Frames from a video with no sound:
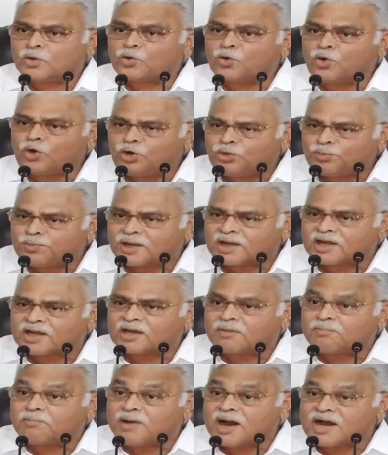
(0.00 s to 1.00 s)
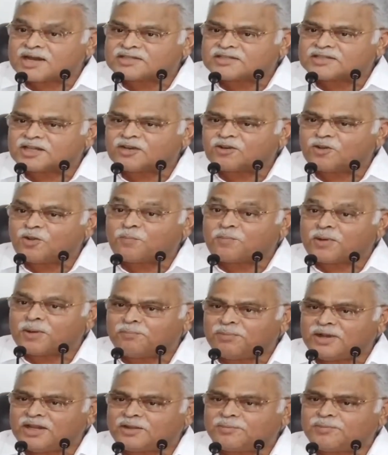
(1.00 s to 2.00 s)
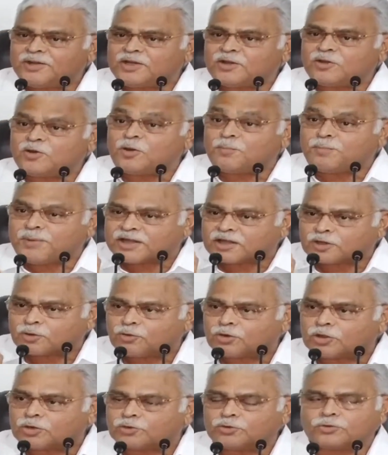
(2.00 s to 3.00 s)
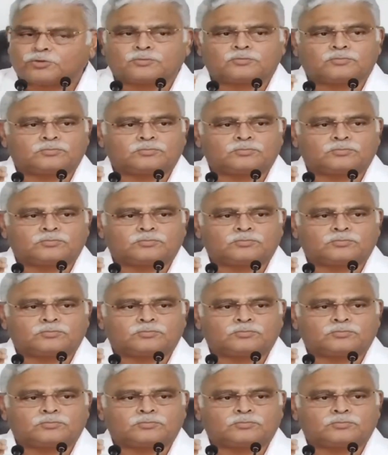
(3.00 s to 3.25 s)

రోడ్డు పక్కన లో పబ్లిక్ మీటింగ్లు పెట్టకూడదు